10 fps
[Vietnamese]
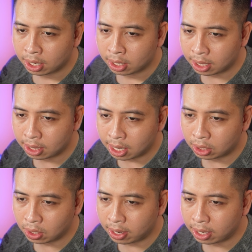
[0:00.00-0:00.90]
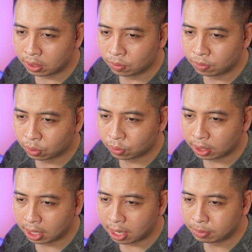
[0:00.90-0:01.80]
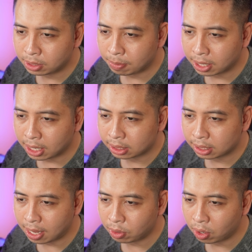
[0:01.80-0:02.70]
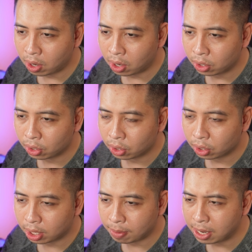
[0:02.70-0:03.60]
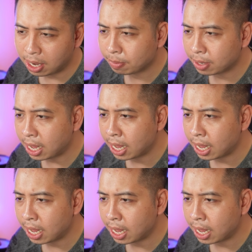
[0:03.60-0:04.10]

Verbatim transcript: Nhân tiện cho hỏi nên dùng switch gì âm trầm để gắn Stab cho ngon tầm 15k.